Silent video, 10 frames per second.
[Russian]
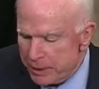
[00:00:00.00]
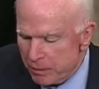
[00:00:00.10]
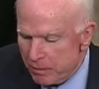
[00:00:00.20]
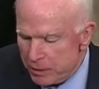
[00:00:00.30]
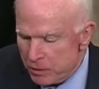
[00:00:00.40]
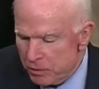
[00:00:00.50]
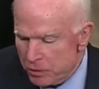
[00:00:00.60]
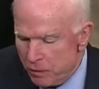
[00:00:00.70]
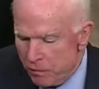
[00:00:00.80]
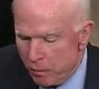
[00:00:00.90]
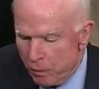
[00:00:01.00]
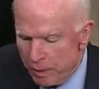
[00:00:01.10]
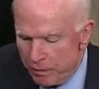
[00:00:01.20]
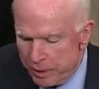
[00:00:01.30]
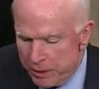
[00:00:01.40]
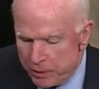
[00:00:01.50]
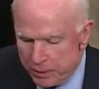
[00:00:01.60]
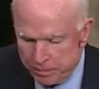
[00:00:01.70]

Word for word: президент, я пришел поддержать